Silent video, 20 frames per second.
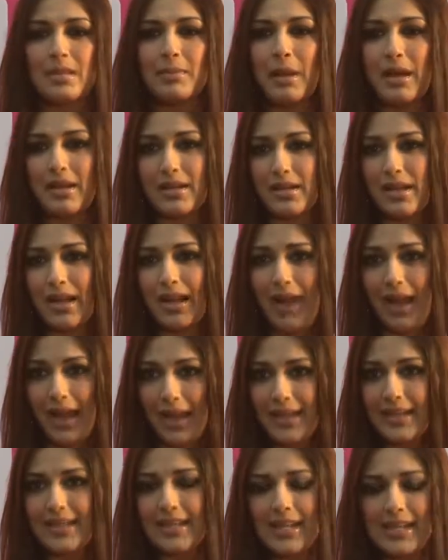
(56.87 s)
हमारे यहाँ
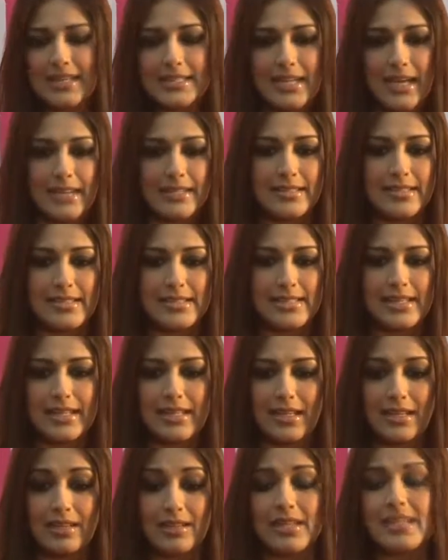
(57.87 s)
आए नहीं हैं टाइटल्स
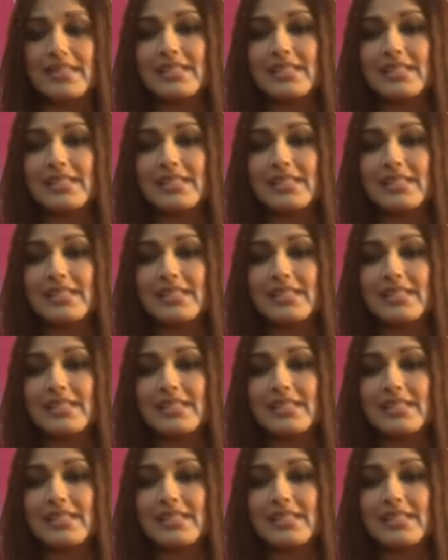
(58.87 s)
लेकिन